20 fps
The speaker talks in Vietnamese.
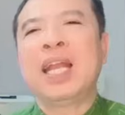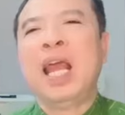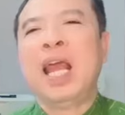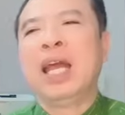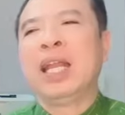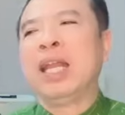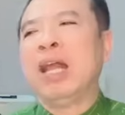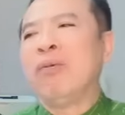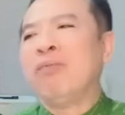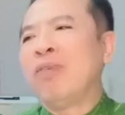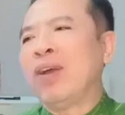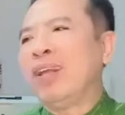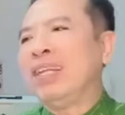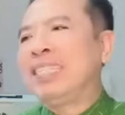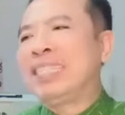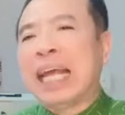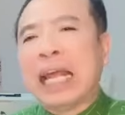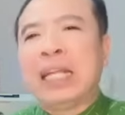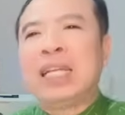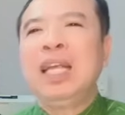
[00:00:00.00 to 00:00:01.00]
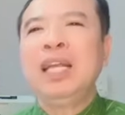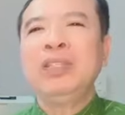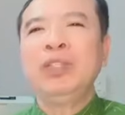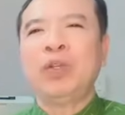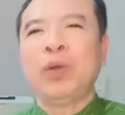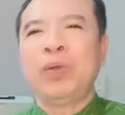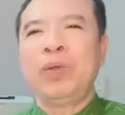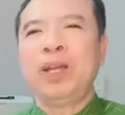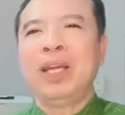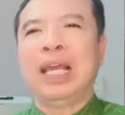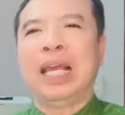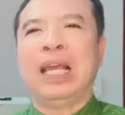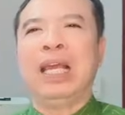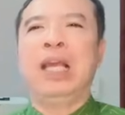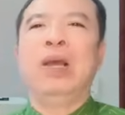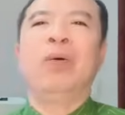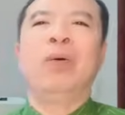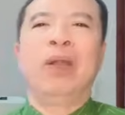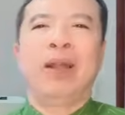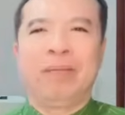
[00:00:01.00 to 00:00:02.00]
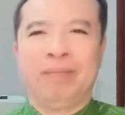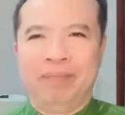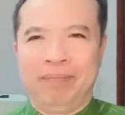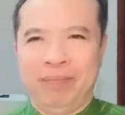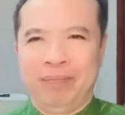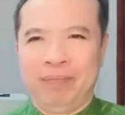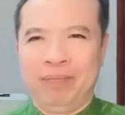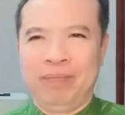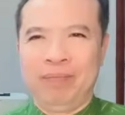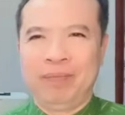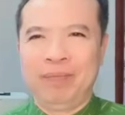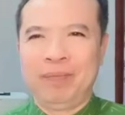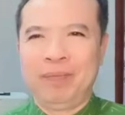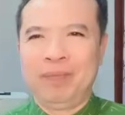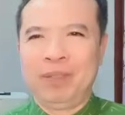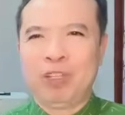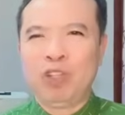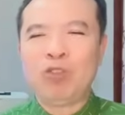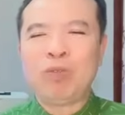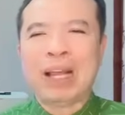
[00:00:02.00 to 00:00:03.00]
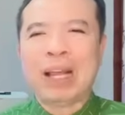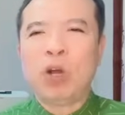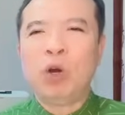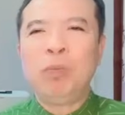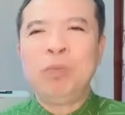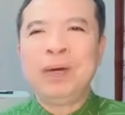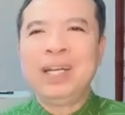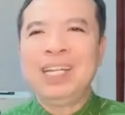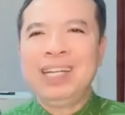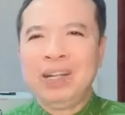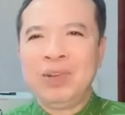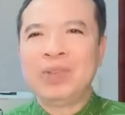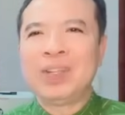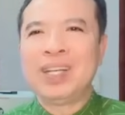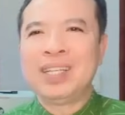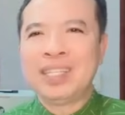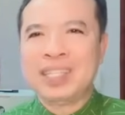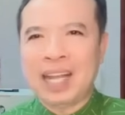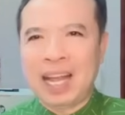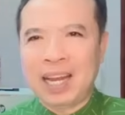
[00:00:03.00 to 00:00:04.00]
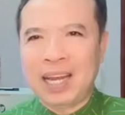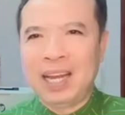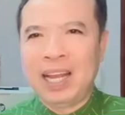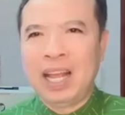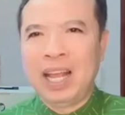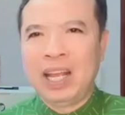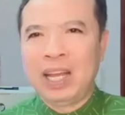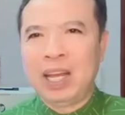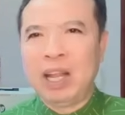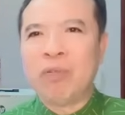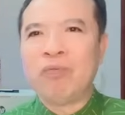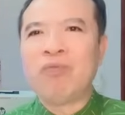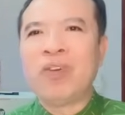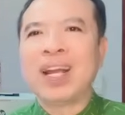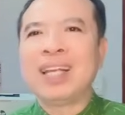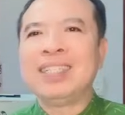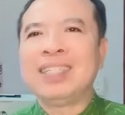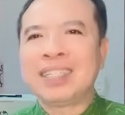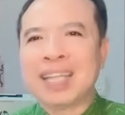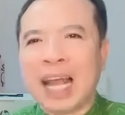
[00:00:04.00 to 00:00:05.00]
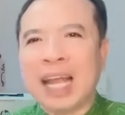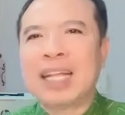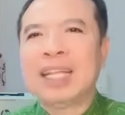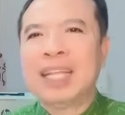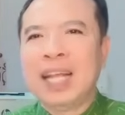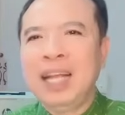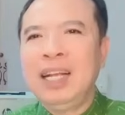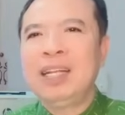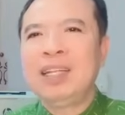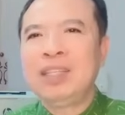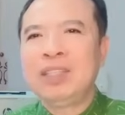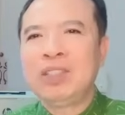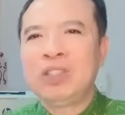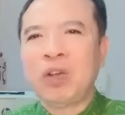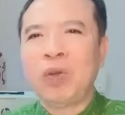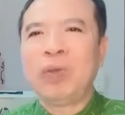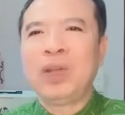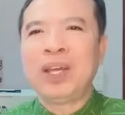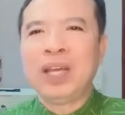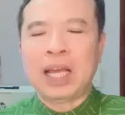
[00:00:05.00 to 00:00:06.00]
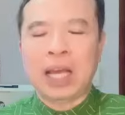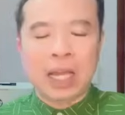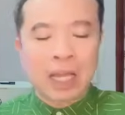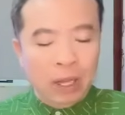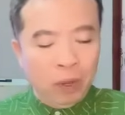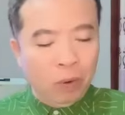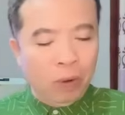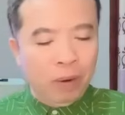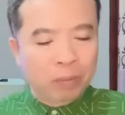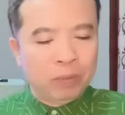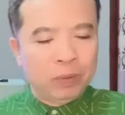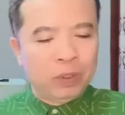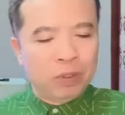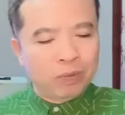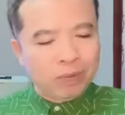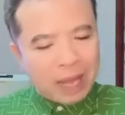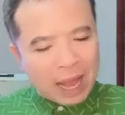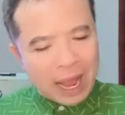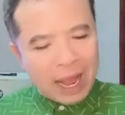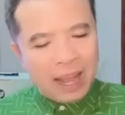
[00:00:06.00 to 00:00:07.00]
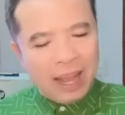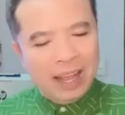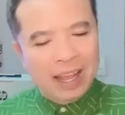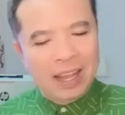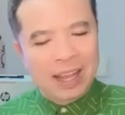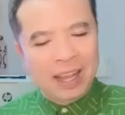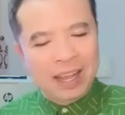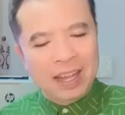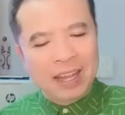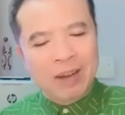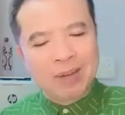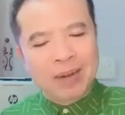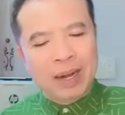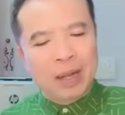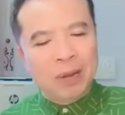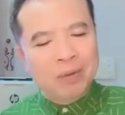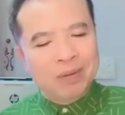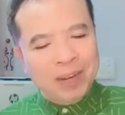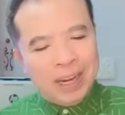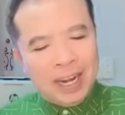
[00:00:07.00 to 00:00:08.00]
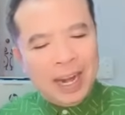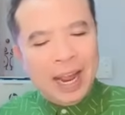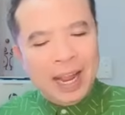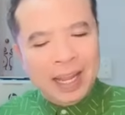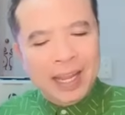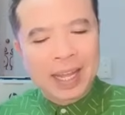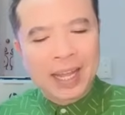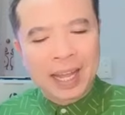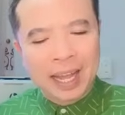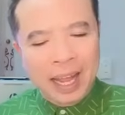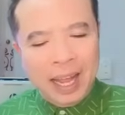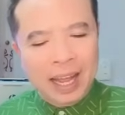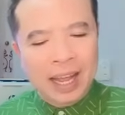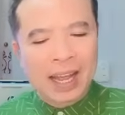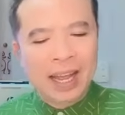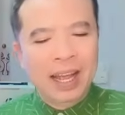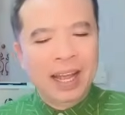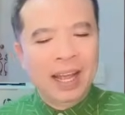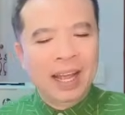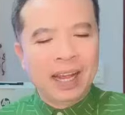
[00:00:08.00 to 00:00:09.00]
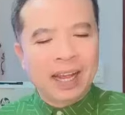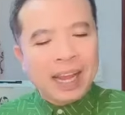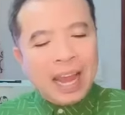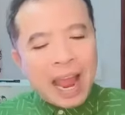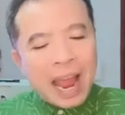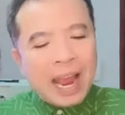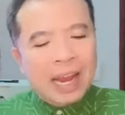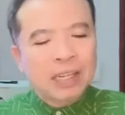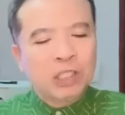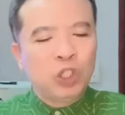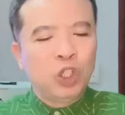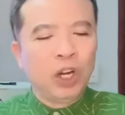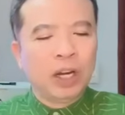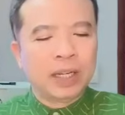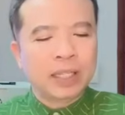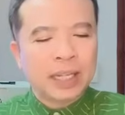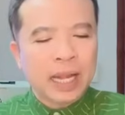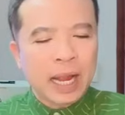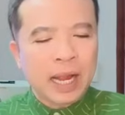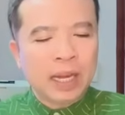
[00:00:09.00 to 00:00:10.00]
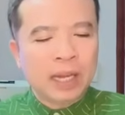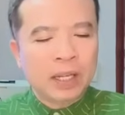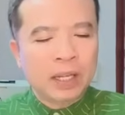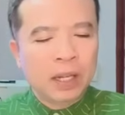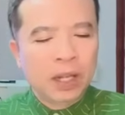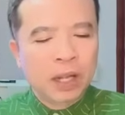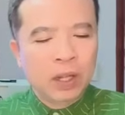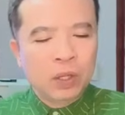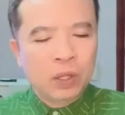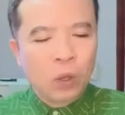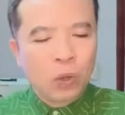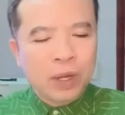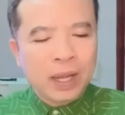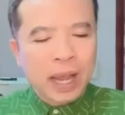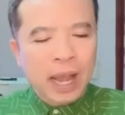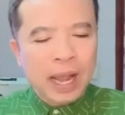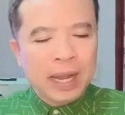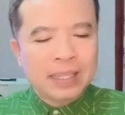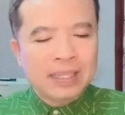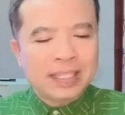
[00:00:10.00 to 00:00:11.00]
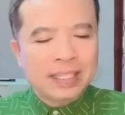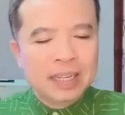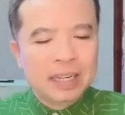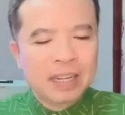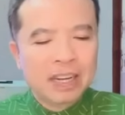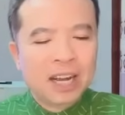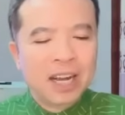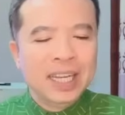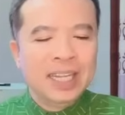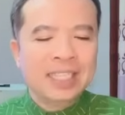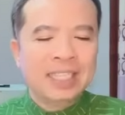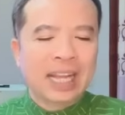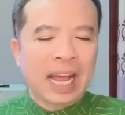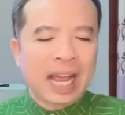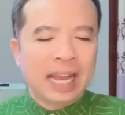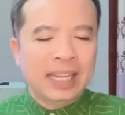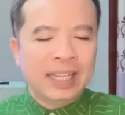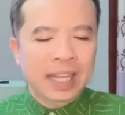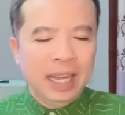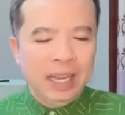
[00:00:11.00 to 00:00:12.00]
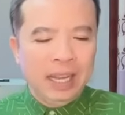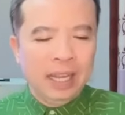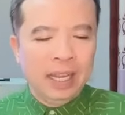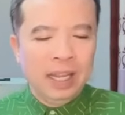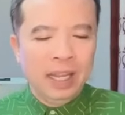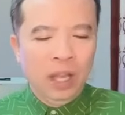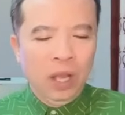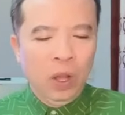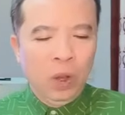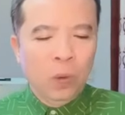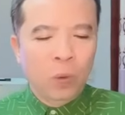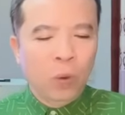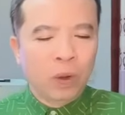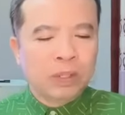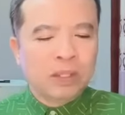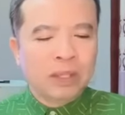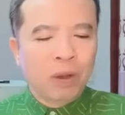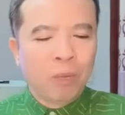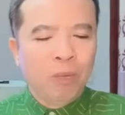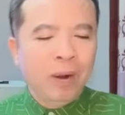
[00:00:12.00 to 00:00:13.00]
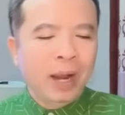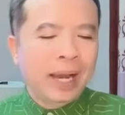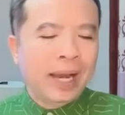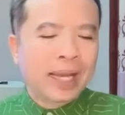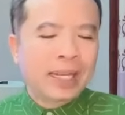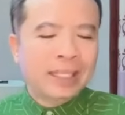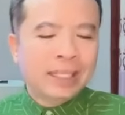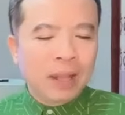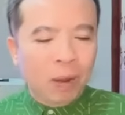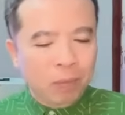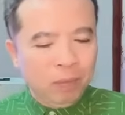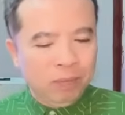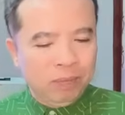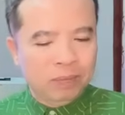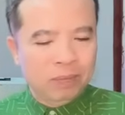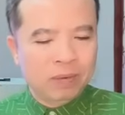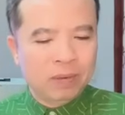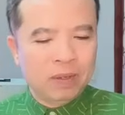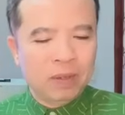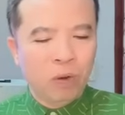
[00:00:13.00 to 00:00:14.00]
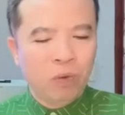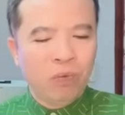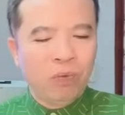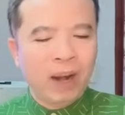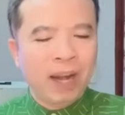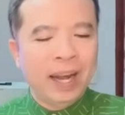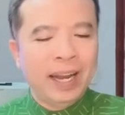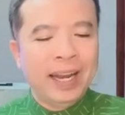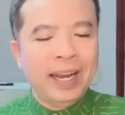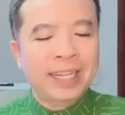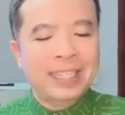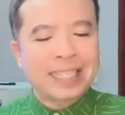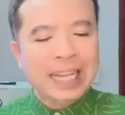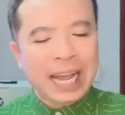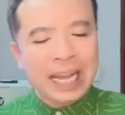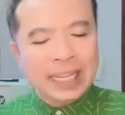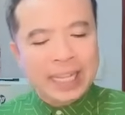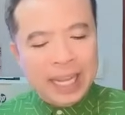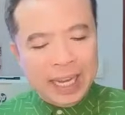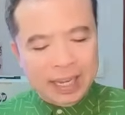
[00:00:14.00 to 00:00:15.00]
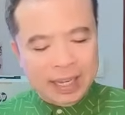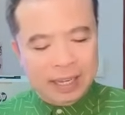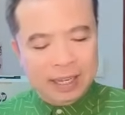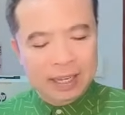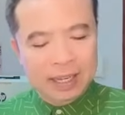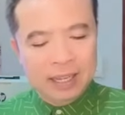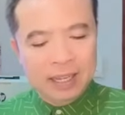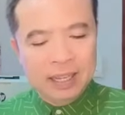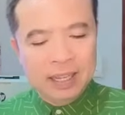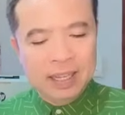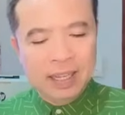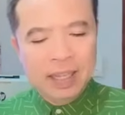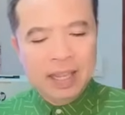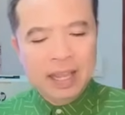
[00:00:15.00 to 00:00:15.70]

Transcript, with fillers: gian để phải giải thích cho những kẻ hiểu lầm chúng ta không mất nhiều thời gian để phải giải thích cho những kẻ hiểu lầm chúng ta à, câu này cũng rất hay ha càng trưởng thành tôi càng lười giải thích. Cuộc sống là để sống, không phải là để giải thích.